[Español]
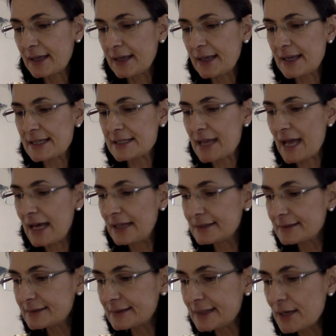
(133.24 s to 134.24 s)
que es
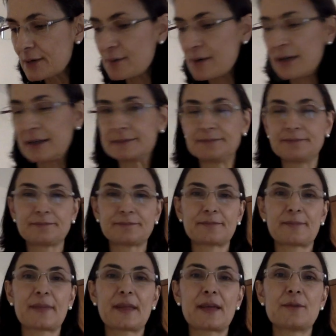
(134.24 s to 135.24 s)
antigua,
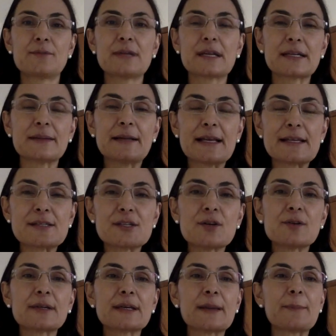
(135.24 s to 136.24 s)
una
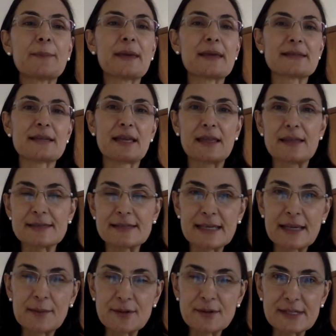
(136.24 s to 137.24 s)
revelación que empieza, ya
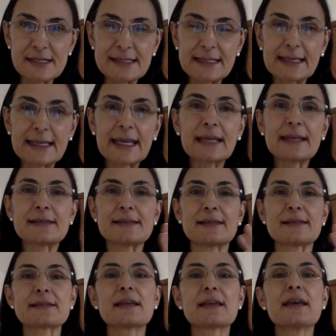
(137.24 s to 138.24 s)
decíamos, desde el
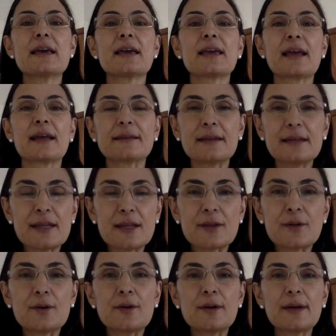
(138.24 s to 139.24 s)
Génesis, que ha
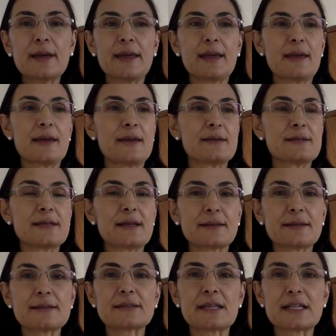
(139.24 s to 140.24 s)
tenido eh,
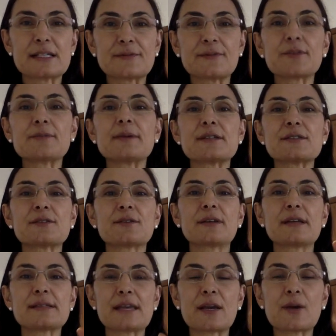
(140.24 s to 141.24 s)
ciertas
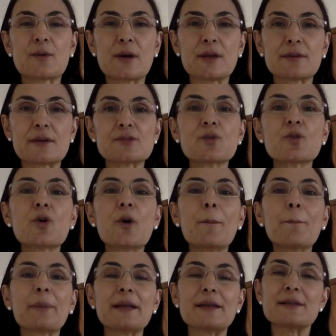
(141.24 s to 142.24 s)
transformaciones en cuanto a su
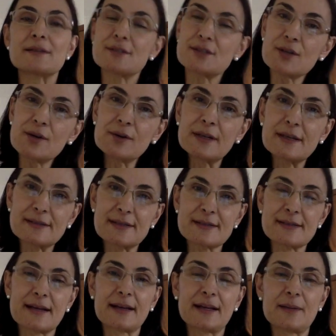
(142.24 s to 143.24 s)
comprensión
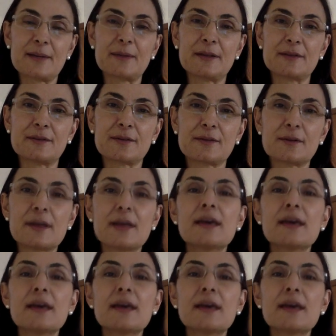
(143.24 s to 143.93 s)
este sacramento.